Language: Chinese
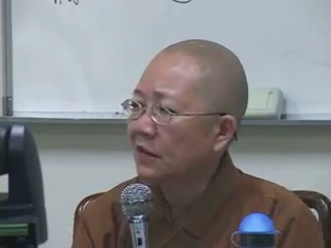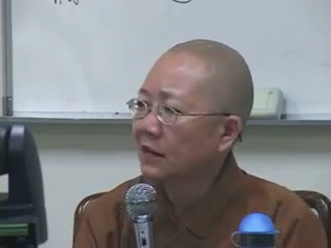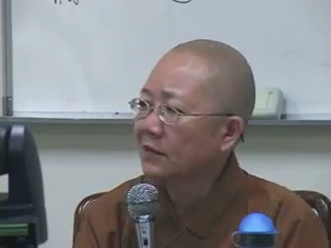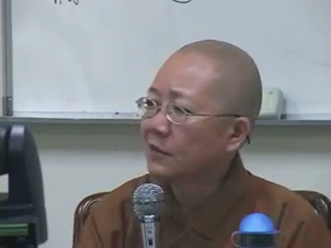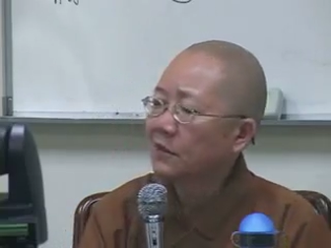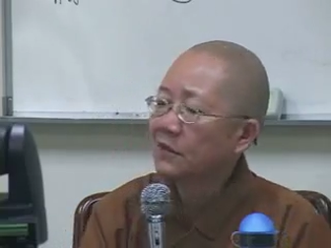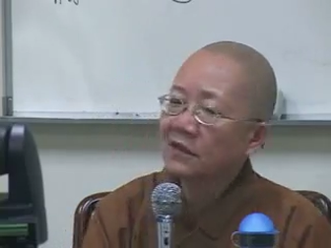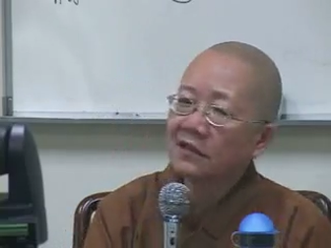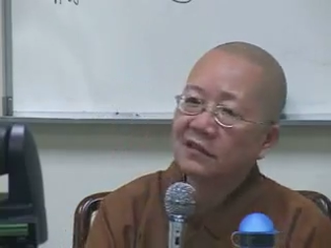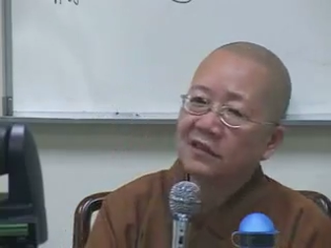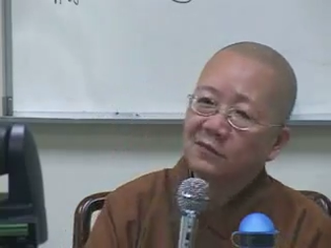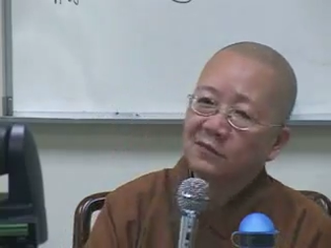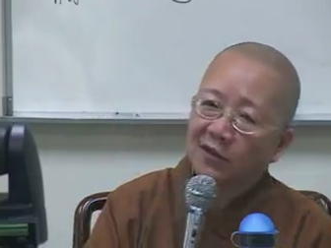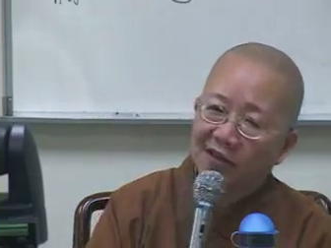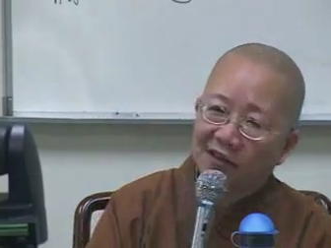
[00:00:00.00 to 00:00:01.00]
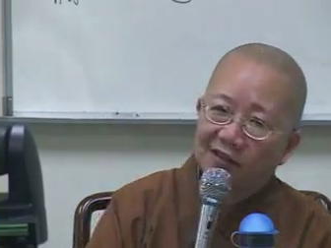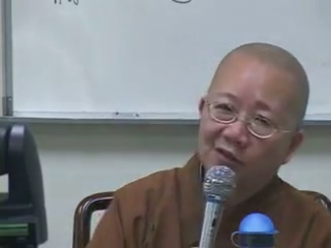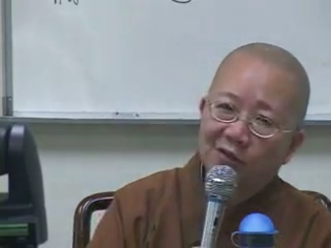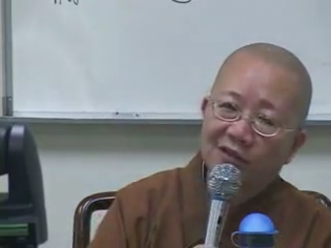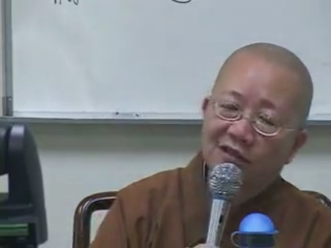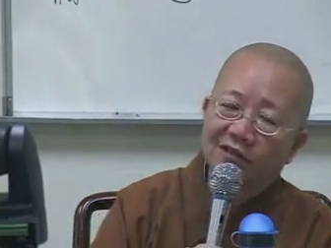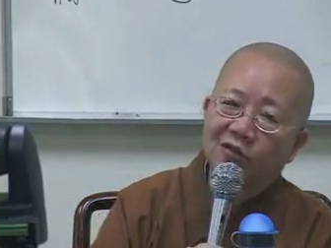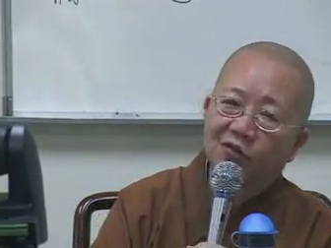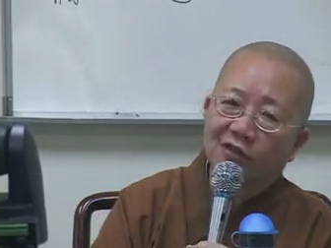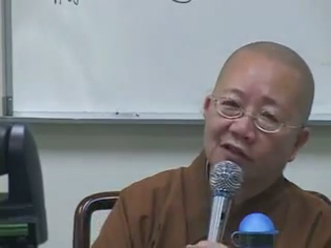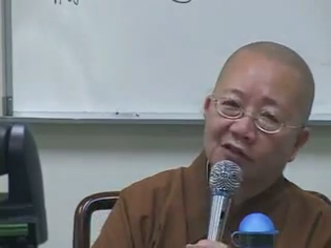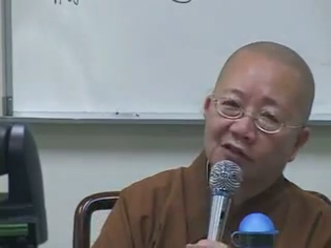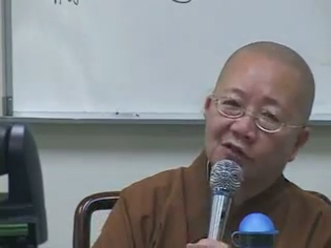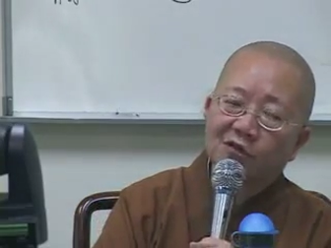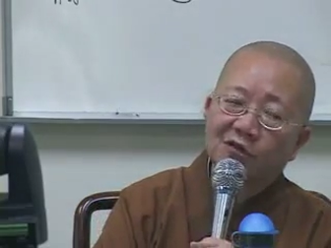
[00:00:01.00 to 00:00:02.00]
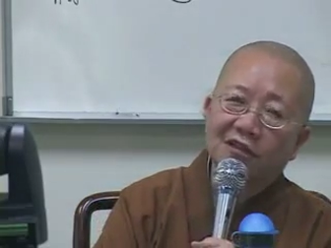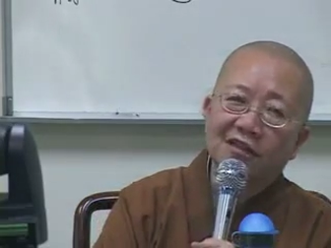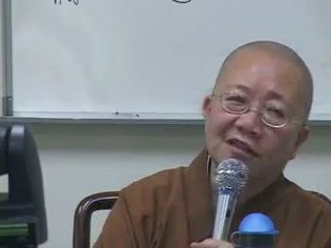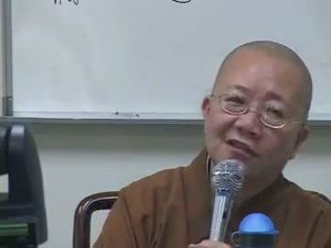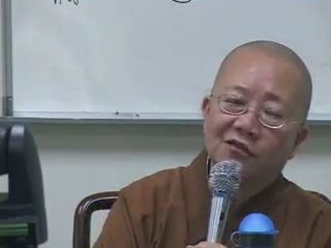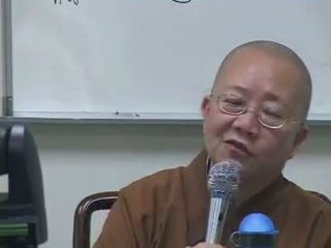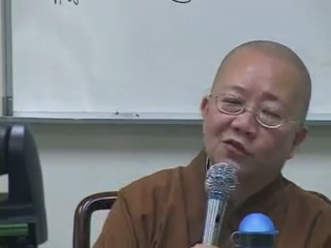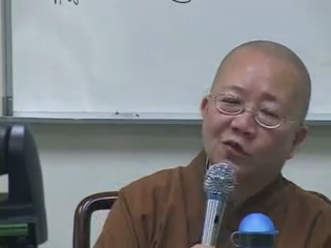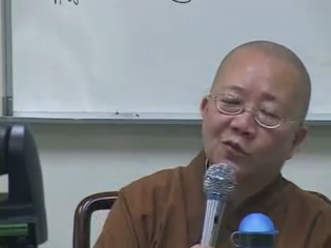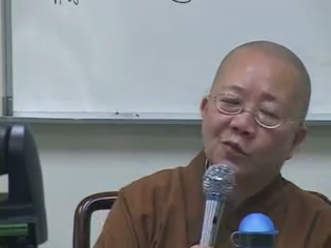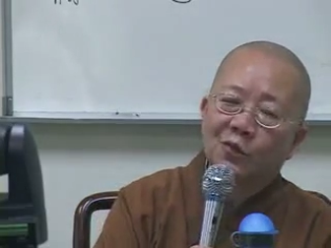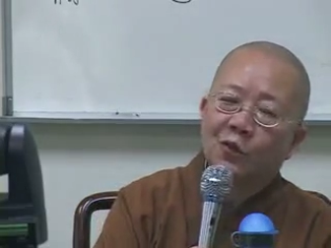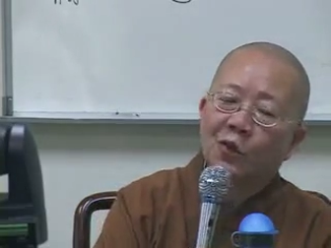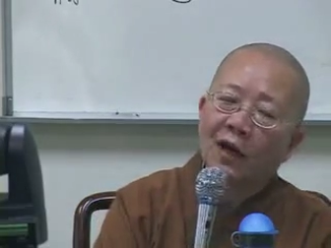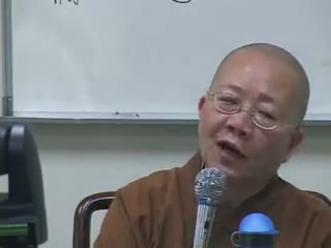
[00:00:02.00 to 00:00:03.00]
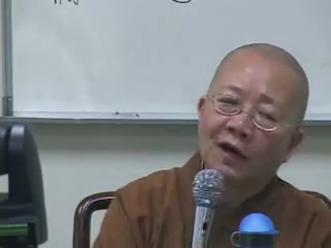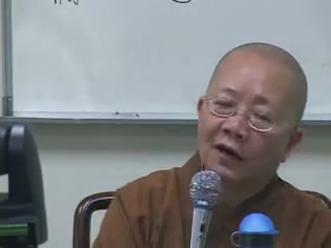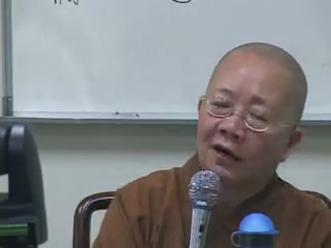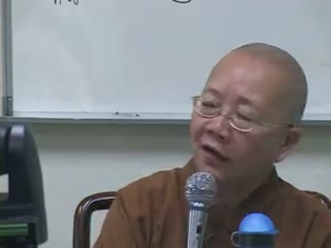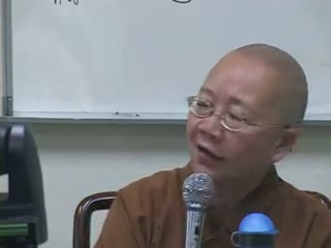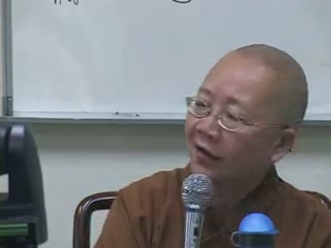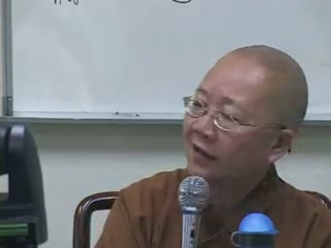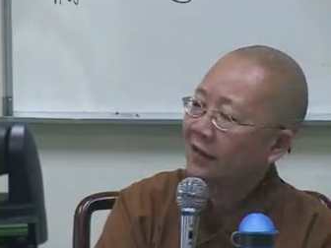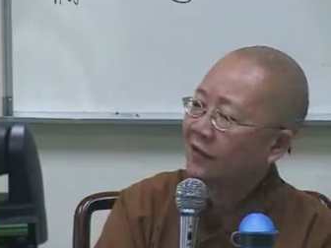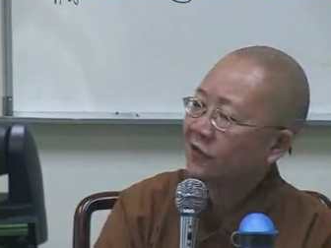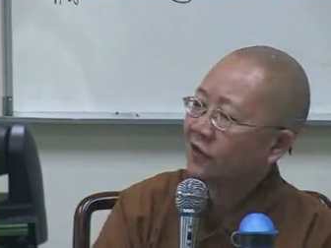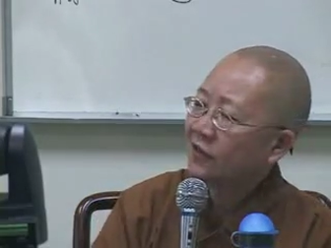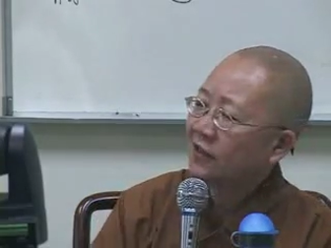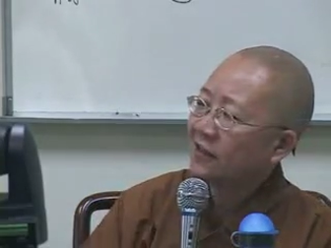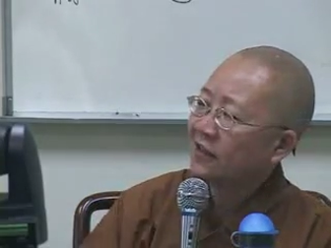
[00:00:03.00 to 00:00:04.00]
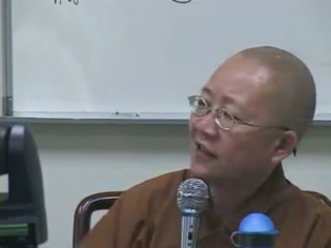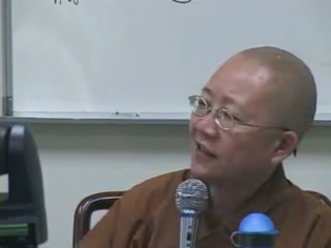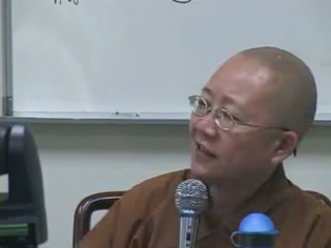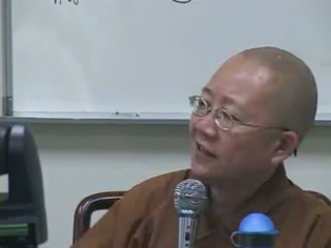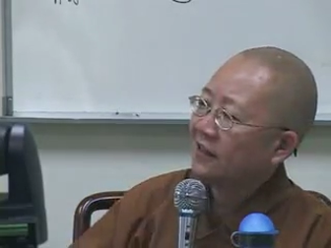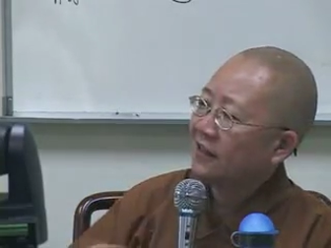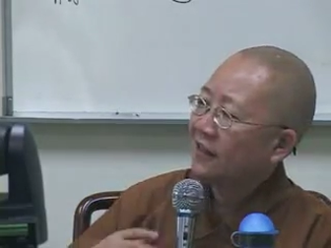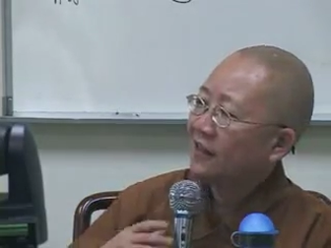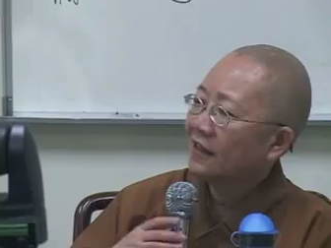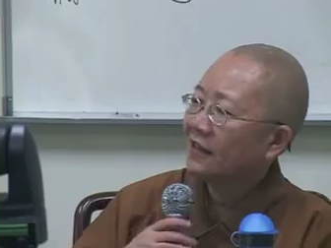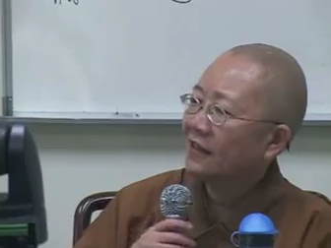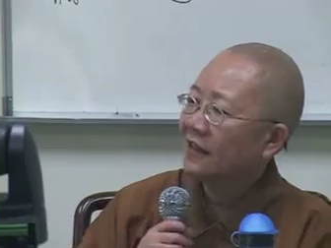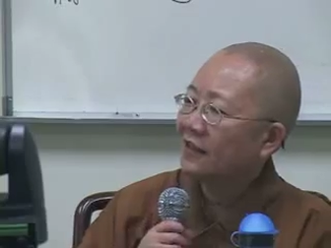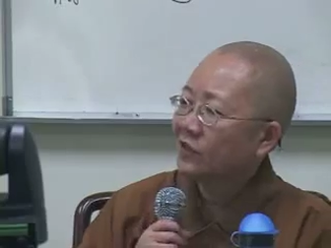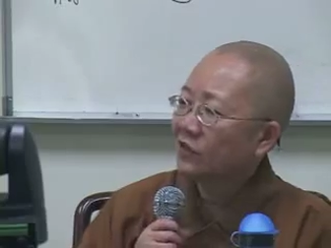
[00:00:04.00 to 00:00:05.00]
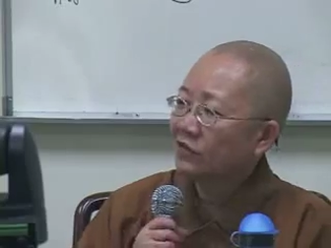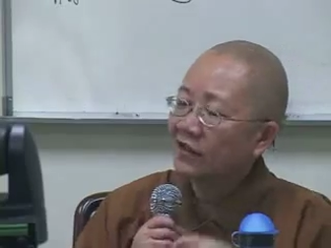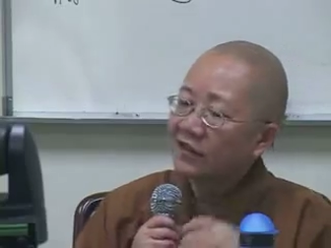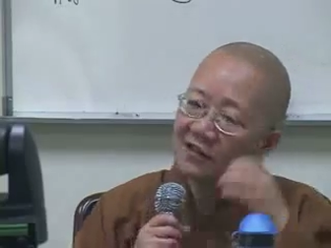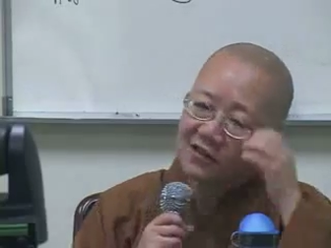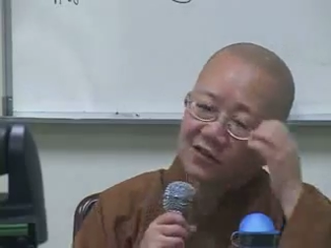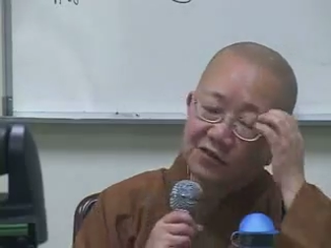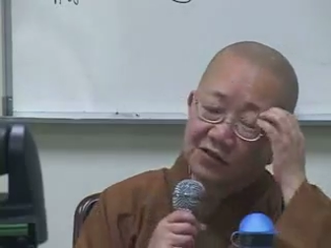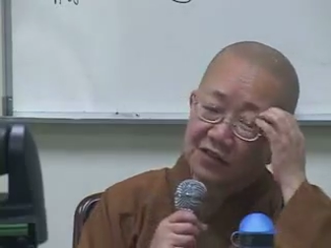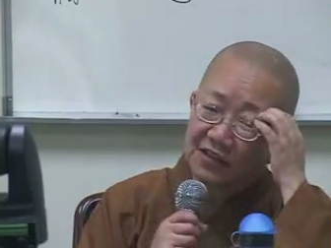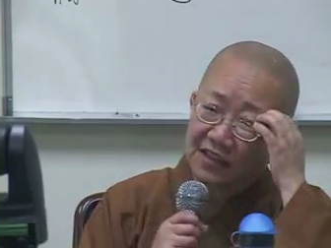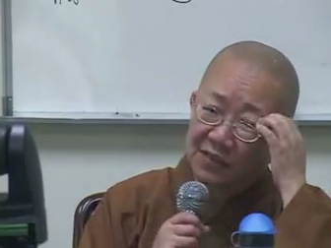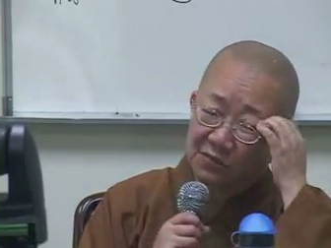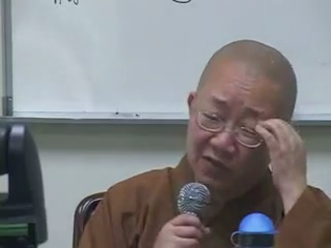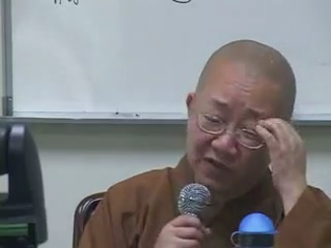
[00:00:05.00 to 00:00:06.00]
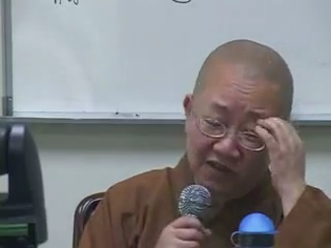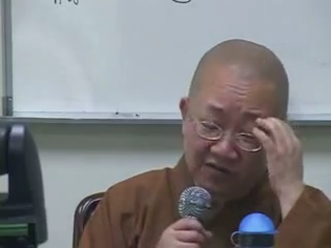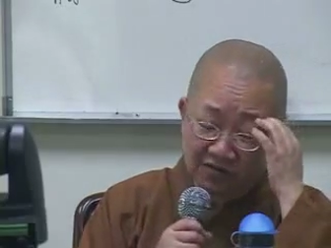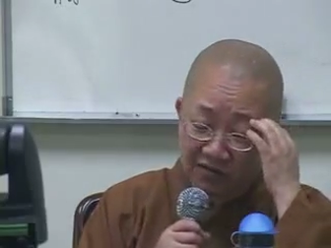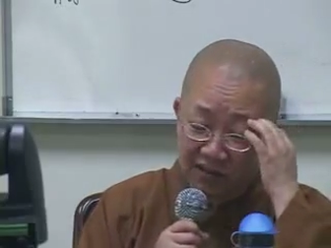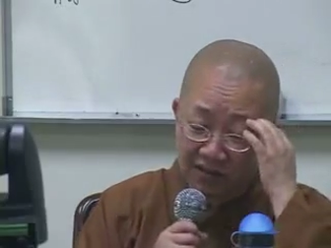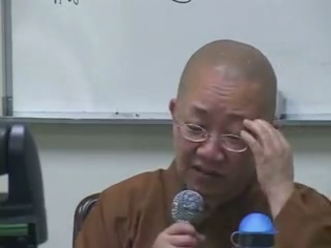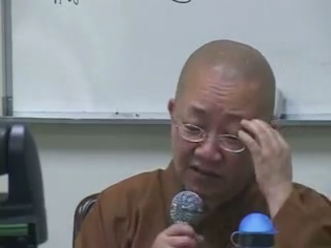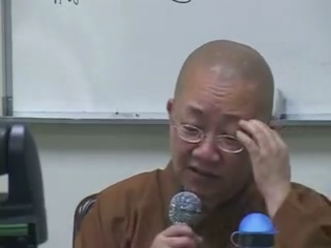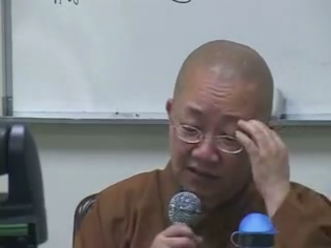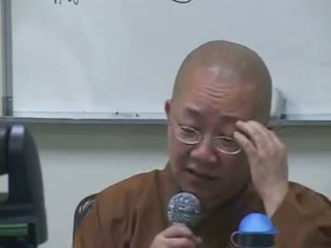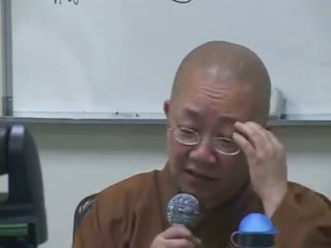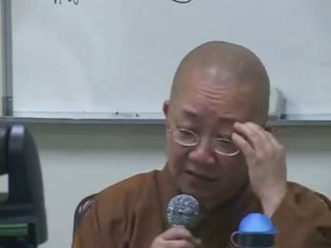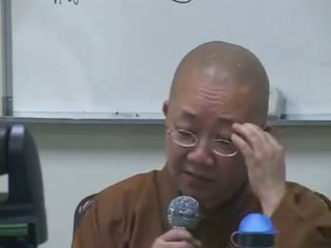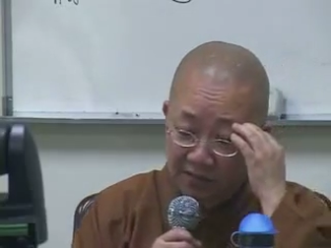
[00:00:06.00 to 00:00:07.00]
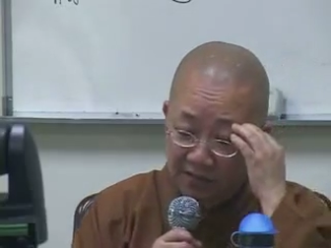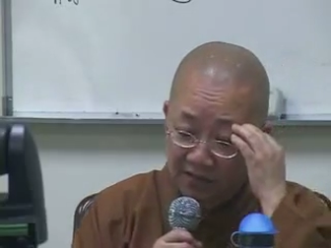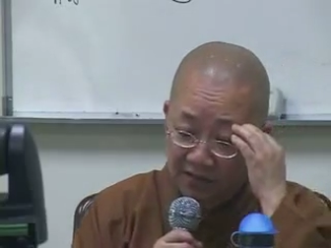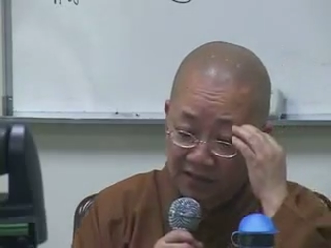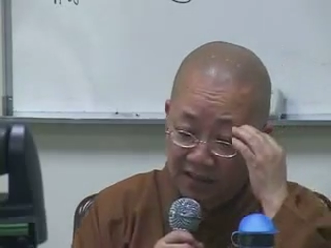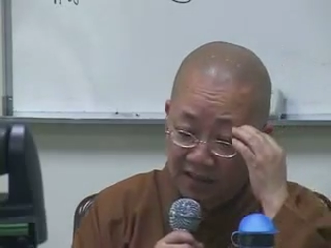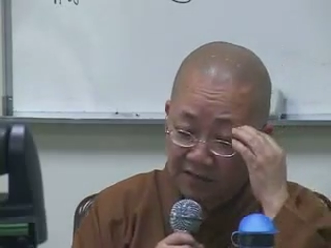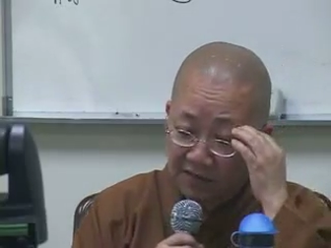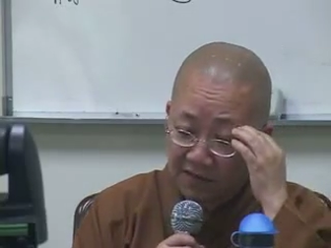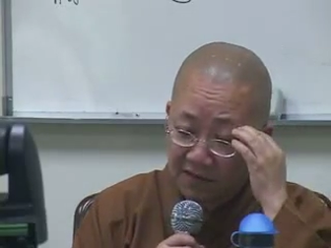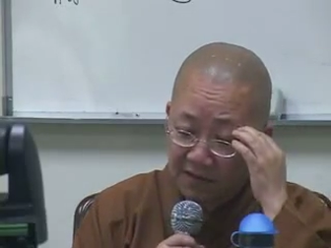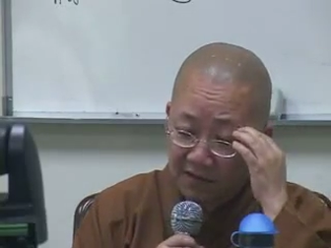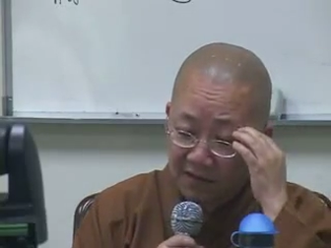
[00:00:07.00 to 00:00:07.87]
但怎么知道几百年后会宋才会出现一个苏东坡啊？好，所以那个你，你做人是戏曲，你也不能够离太离太远。